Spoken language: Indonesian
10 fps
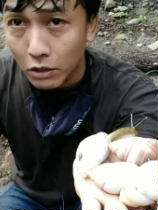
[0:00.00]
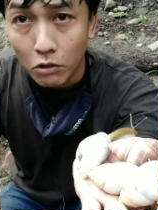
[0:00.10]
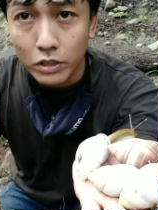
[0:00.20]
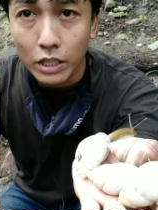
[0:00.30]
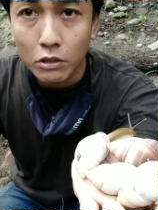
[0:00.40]

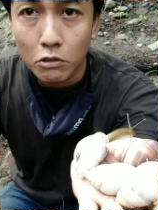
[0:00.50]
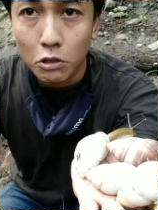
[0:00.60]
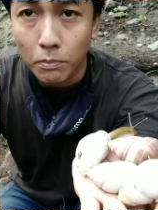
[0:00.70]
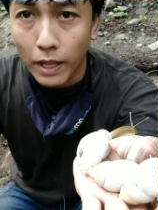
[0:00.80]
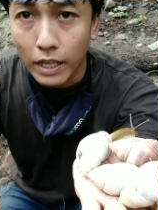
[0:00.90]
konten-konten
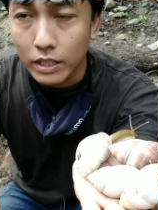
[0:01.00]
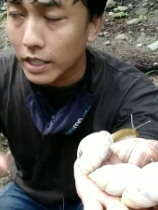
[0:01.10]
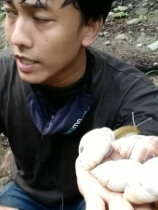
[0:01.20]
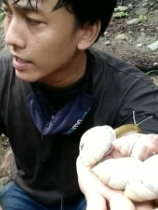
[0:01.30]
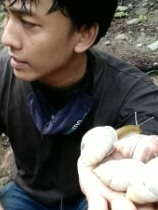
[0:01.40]
YouTube
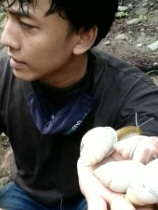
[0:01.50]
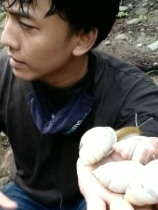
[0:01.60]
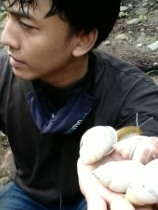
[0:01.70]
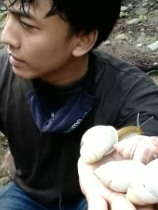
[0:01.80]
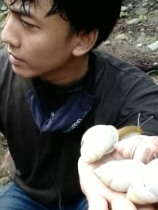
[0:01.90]
lainnya
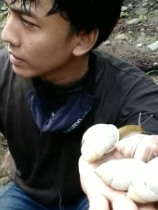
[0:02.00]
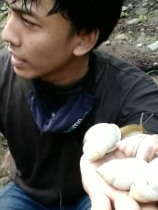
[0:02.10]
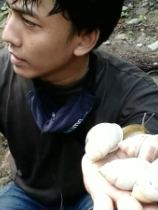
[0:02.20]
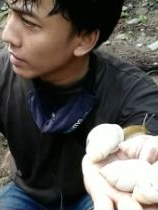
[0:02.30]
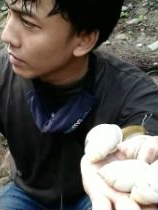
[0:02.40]

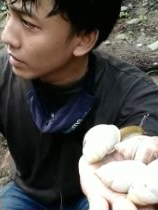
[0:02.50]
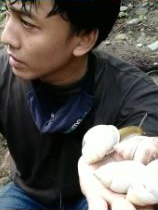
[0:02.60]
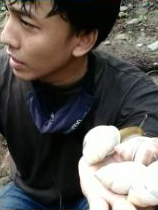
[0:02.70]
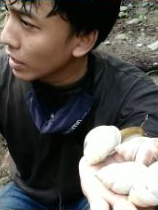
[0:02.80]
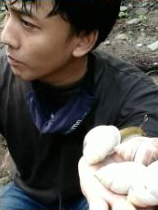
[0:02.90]
dan
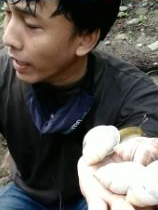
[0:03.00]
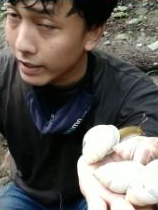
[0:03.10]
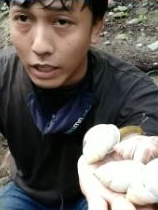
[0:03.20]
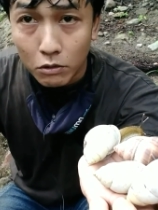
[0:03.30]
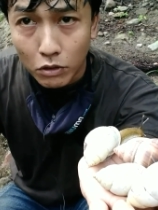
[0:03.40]
uh,
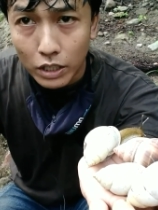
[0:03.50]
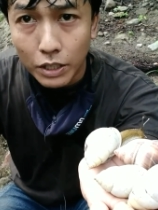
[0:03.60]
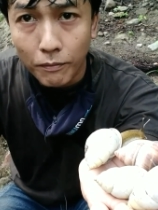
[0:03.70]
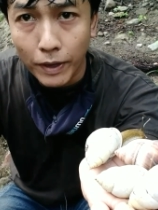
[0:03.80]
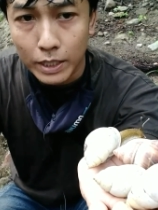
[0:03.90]
beredar juga
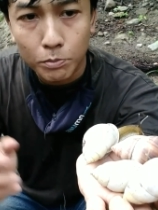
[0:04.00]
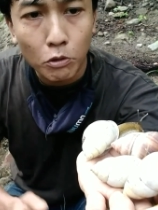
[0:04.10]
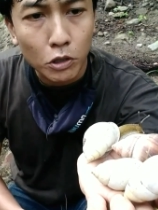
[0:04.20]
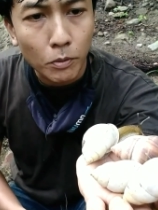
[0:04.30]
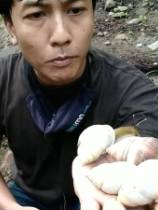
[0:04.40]
di
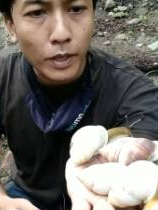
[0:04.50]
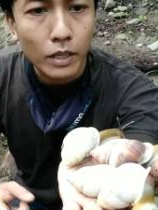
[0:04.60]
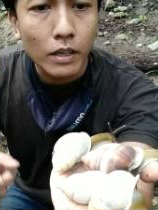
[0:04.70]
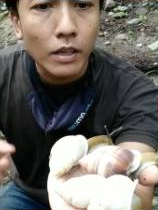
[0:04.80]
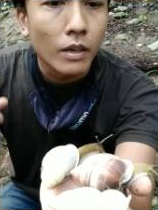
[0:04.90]
Facebook
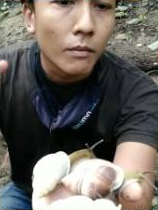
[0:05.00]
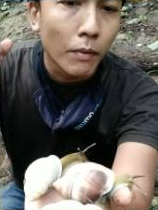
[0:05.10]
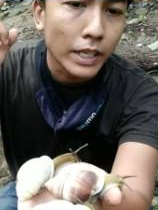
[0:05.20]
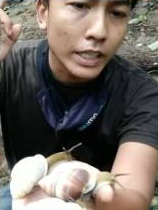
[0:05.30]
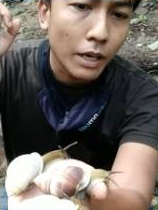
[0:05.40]
teman-teman.
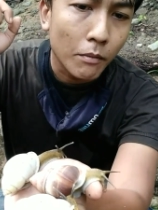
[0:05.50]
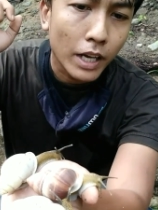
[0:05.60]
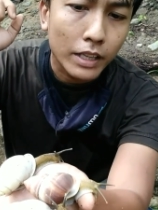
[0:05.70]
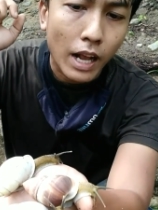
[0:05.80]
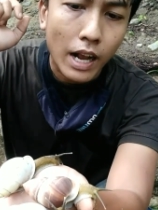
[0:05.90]
Banyak yang
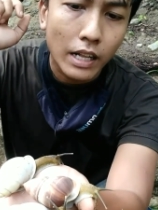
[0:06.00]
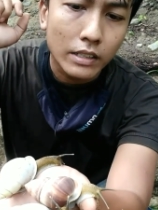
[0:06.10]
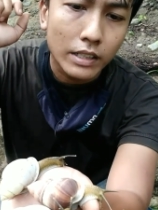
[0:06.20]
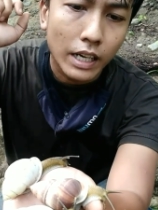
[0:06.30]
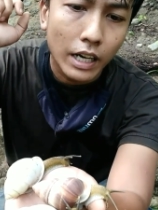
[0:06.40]

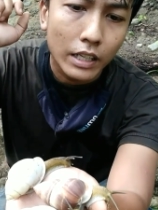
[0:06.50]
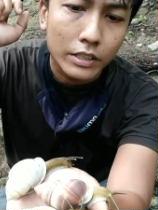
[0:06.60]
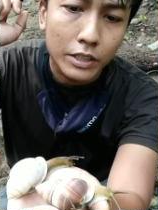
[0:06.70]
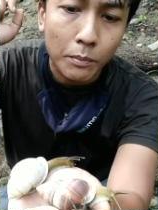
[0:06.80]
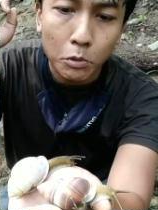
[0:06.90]
mengatakan uh, eh,
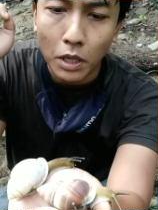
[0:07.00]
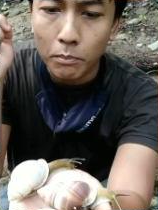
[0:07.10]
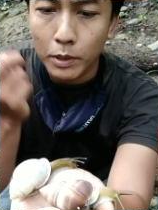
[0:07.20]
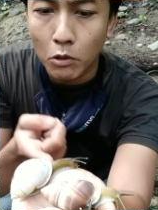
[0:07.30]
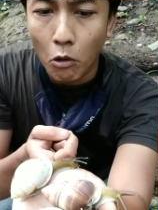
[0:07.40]
siput
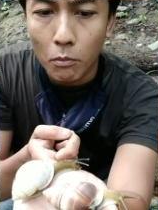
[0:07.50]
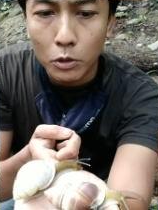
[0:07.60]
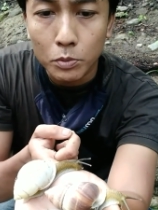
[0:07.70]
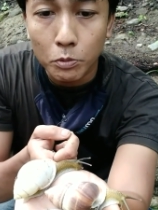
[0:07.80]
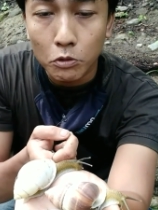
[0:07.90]

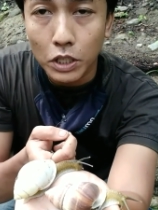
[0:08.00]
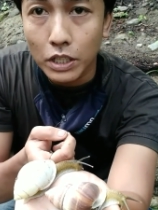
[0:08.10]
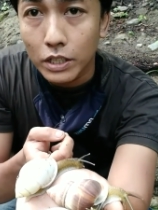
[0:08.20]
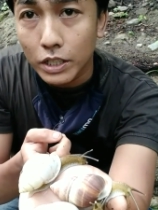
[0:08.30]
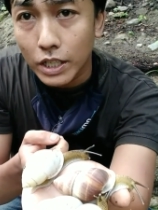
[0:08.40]
Ampidromus
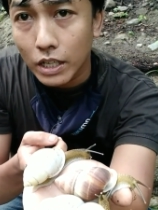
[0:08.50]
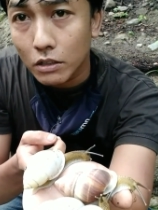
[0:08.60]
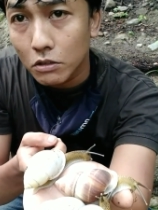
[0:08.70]
putih ini